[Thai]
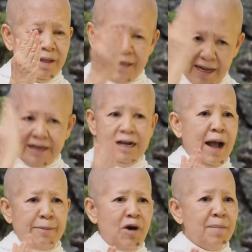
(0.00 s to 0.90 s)
เนี่ยคือ
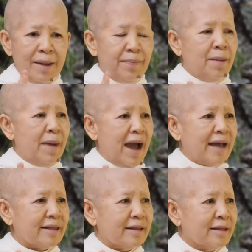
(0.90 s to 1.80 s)
คำว่าไม่ประมาท
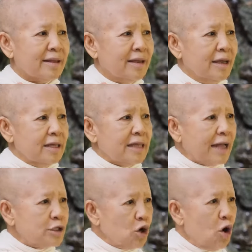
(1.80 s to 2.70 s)

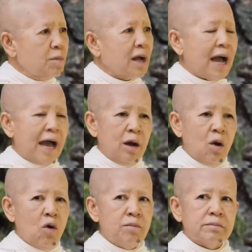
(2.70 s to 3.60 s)
ถ้าจมกับอาร
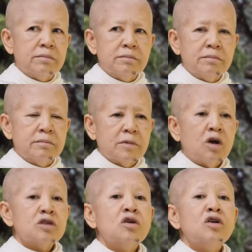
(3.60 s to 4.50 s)
มณ์
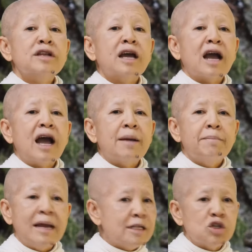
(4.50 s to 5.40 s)
ขอโทษนะคะ
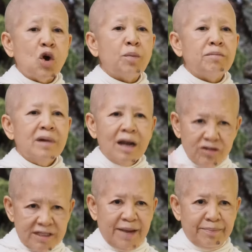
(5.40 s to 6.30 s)
ไม่จบแล้ว
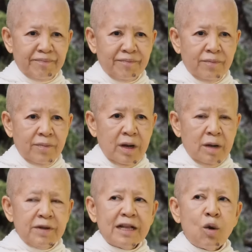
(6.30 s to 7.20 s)
เจ็บ
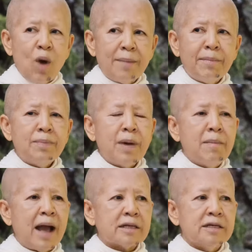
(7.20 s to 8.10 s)
เพราะฉะนั้นความไม่ประ
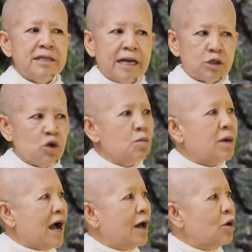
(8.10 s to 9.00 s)
มาทคืออย่าจม
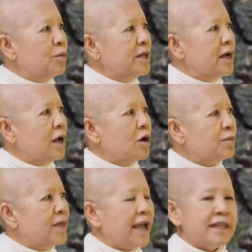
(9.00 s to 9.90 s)
กับอารมณ์หนึ่งอาร
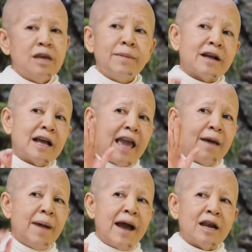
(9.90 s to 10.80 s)
มณ์ใดที่มันก็แค่
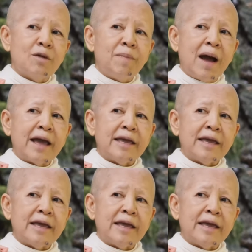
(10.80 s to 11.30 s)
มาแล้วไป